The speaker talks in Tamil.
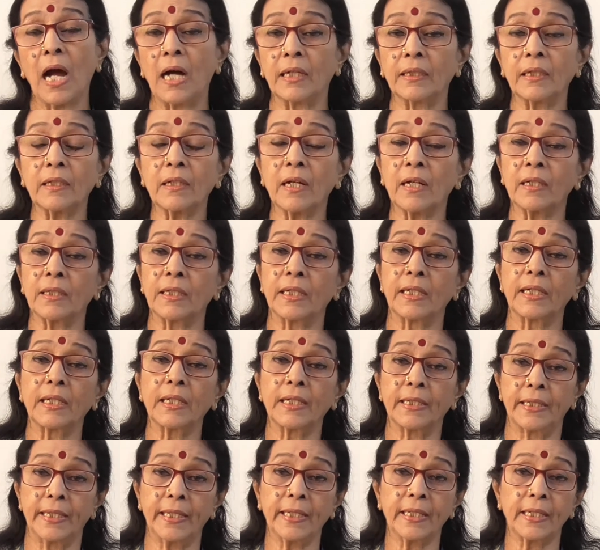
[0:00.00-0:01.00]
அதனால
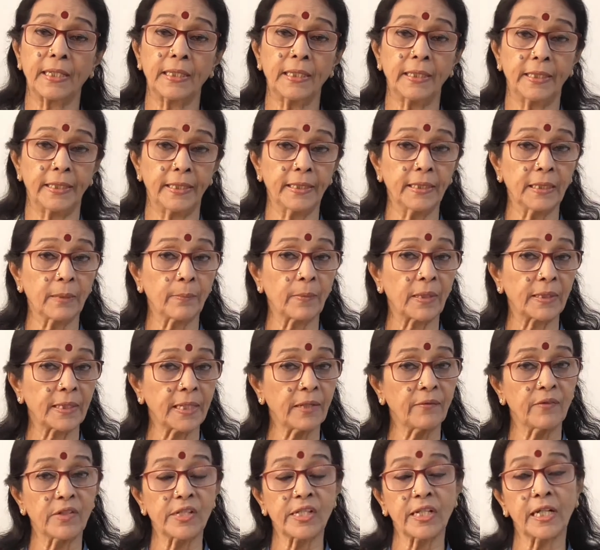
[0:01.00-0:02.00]
நீங்கள் இந்த
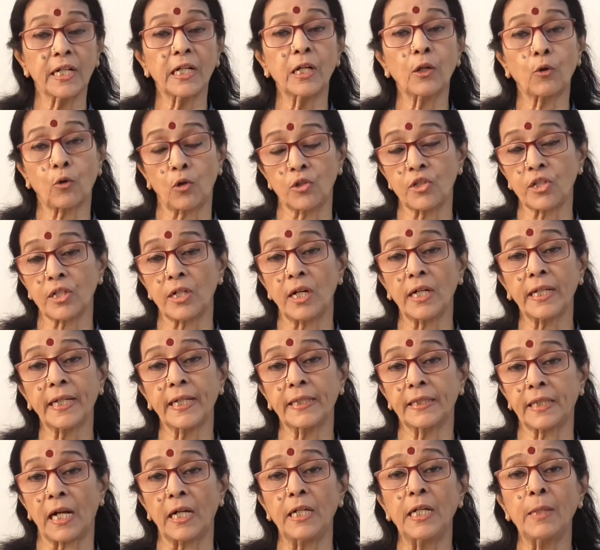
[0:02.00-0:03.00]
மாதிரி விஷயங்களை கொஞ்ச
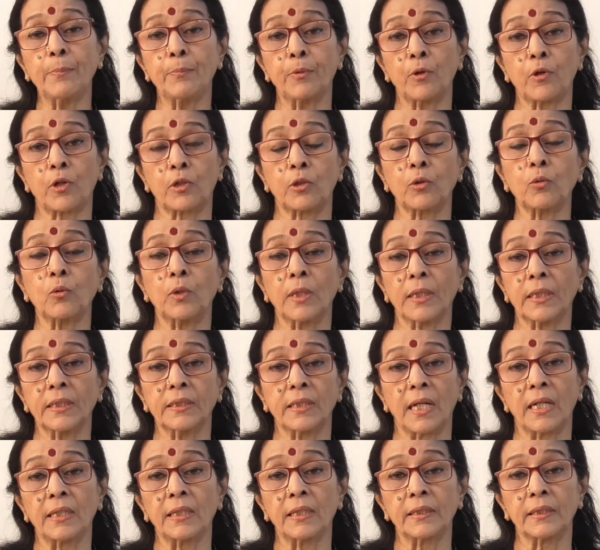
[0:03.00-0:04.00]
நாளைக்கு தள்ளி போடுறது உங்களுக்கு
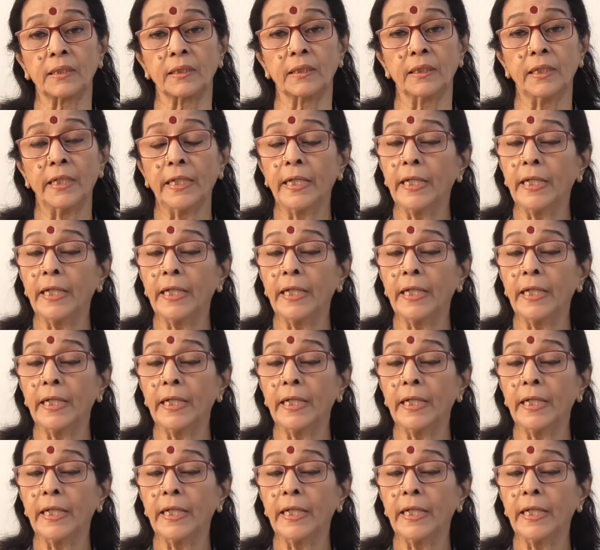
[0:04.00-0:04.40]
நல்லது